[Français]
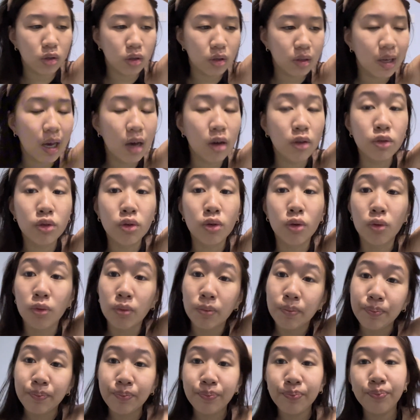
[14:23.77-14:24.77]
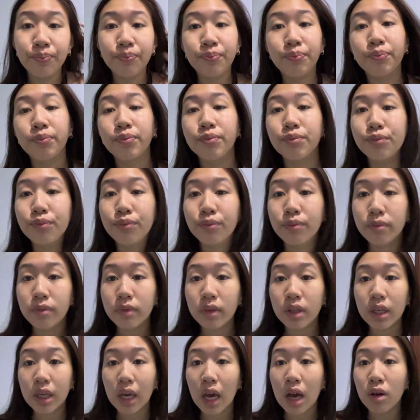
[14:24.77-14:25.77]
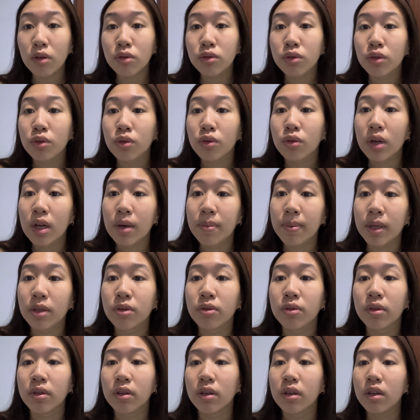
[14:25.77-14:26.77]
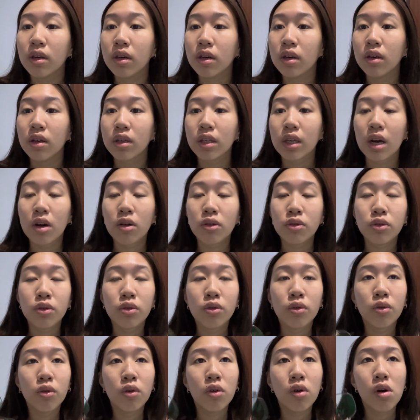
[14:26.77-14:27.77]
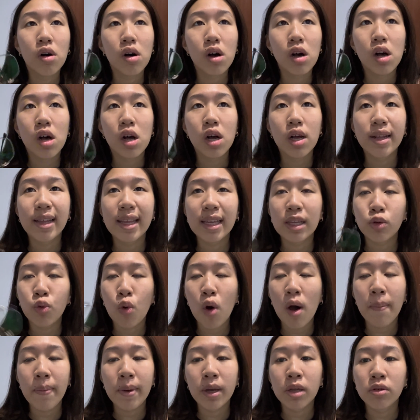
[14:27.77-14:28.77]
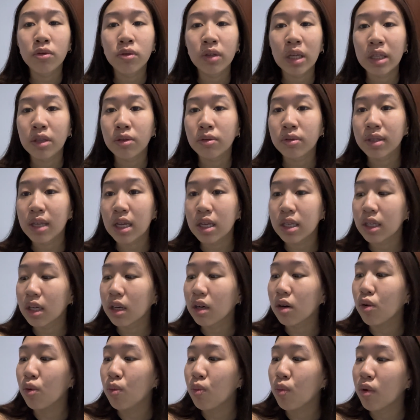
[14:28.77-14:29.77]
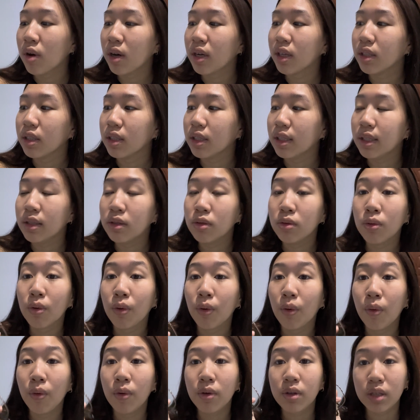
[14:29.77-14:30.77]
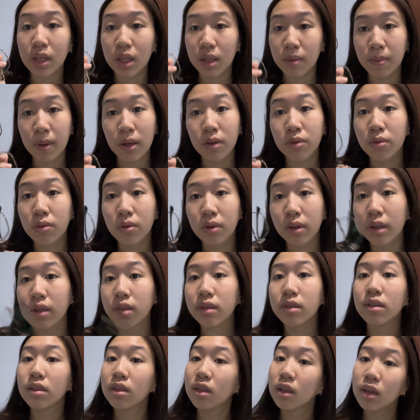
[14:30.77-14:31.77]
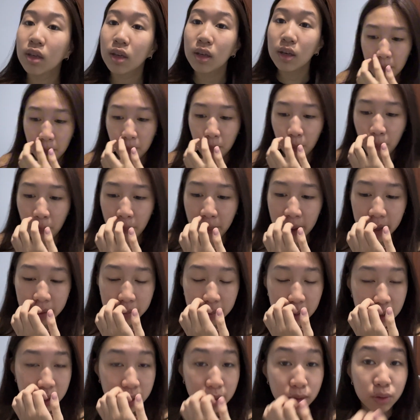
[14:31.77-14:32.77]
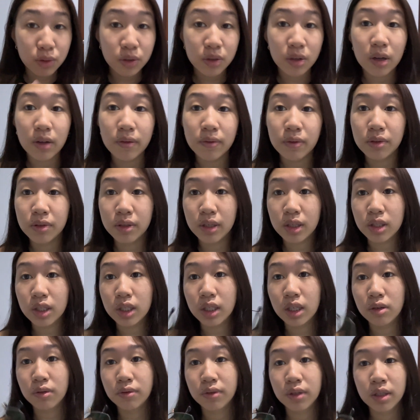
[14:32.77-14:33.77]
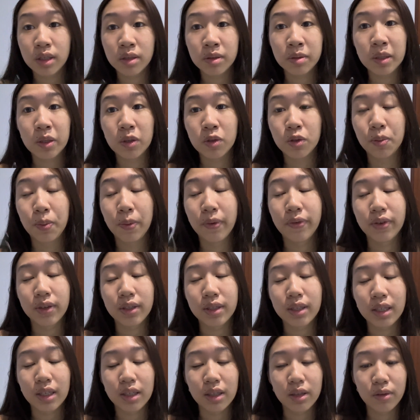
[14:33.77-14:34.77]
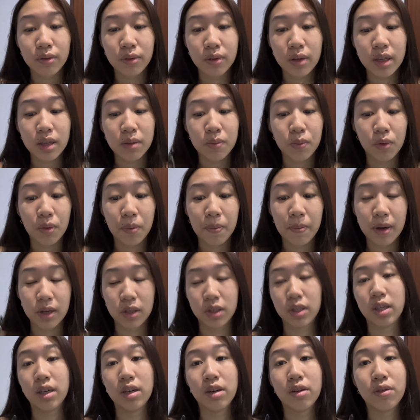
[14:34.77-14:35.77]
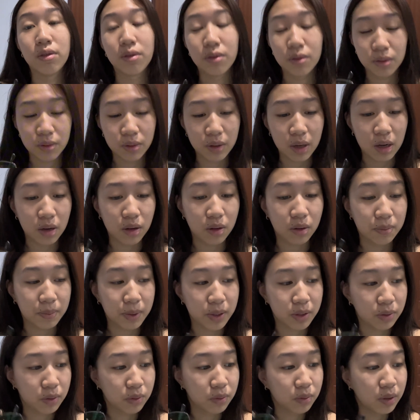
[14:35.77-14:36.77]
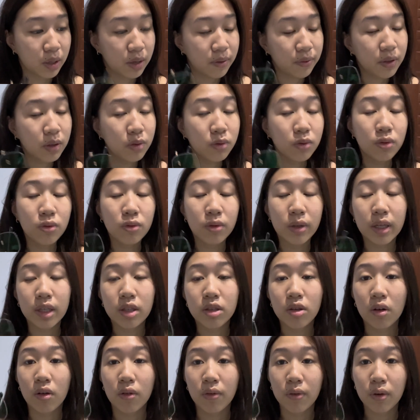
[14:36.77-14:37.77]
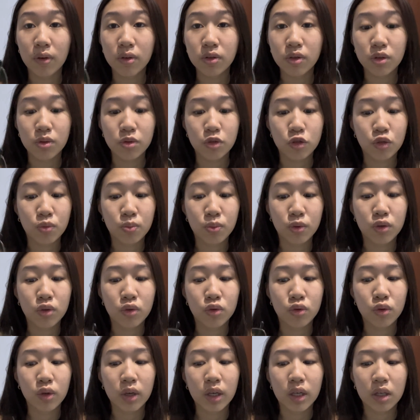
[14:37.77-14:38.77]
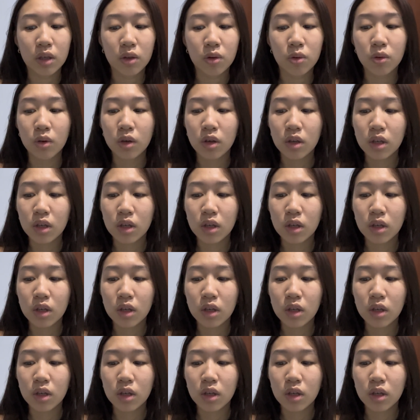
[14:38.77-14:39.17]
40 euros. 40 euros la paire de lunettes. 40 euros les trois paires de lunettes, c'est-à-dire au moins 10 euros cette paire de lunettes. Mon père m'a dit le seul avantage qu'il y a au Vietnam c'est que tu peux faire tes lunettes pour pas cher. Alors parce qu'on a fait nos lunettes en France, je peux te jurer que